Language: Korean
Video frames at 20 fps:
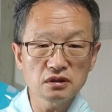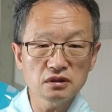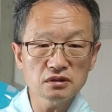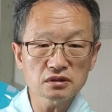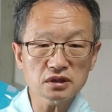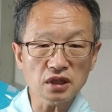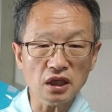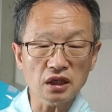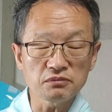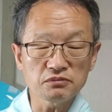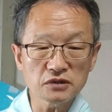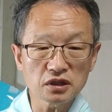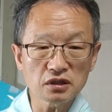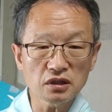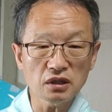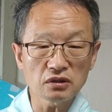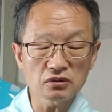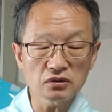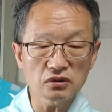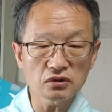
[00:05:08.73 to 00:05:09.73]

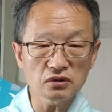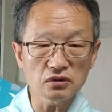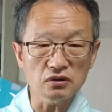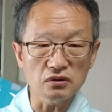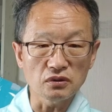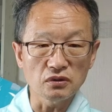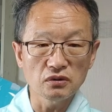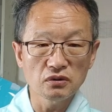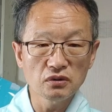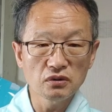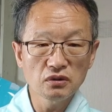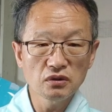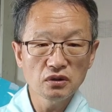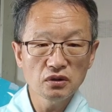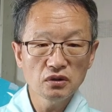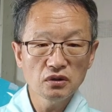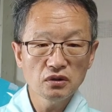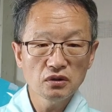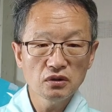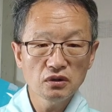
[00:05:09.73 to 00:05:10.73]
사람들이라는 거를
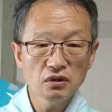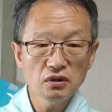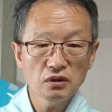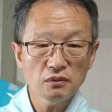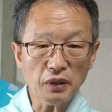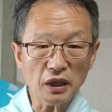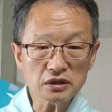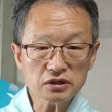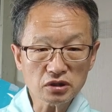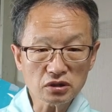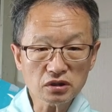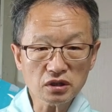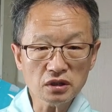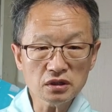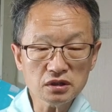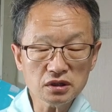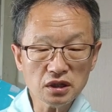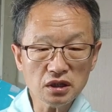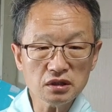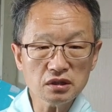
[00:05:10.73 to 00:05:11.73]

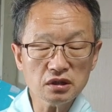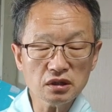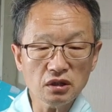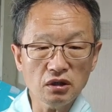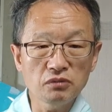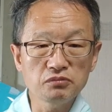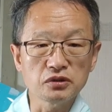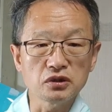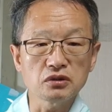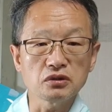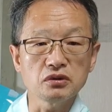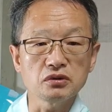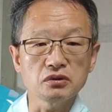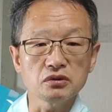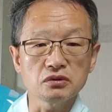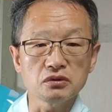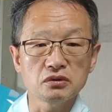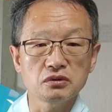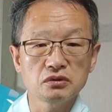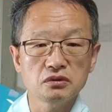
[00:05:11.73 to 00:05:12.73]
밝혔다는 얘기가 없는
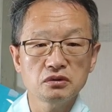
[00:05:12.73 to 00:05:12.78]
거예요.